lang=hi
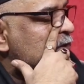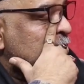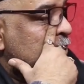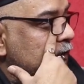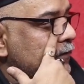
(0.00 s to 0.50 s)

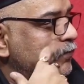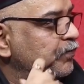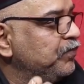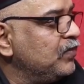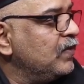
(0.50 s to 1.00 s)
चल गए
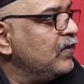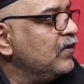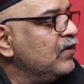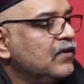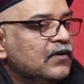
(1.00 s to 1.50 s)

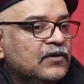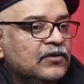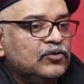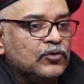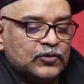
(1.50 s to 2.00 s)

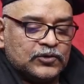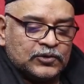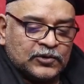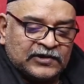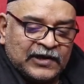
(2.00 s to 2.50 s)
तो
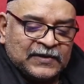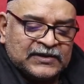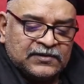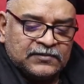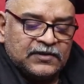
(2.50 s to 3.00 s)
उत्सुकता
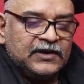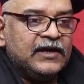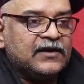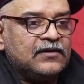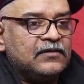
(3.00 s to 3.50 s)
बस
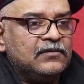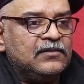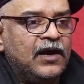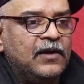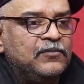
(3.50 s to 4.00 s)
एक
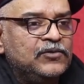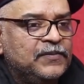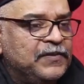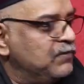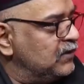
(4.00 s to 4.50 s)
नाम
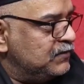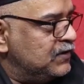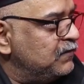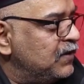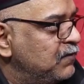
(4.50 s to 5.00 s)
मुझे मतलब
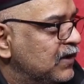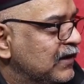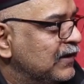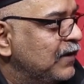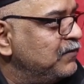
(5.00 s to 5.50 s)
सिर्फ नंबर
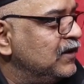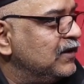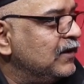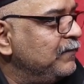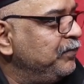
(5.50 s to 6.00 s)
था नाम नहीं
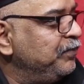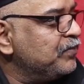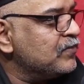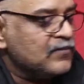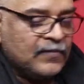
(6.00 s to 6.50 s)
था
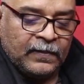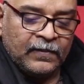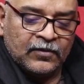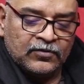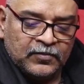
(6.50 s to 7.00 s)

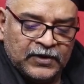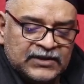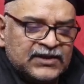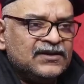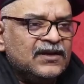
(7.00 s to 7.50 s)
तो
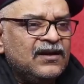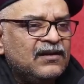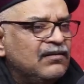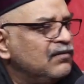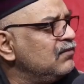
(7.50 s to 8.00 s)
मैंने चेक किया कि यार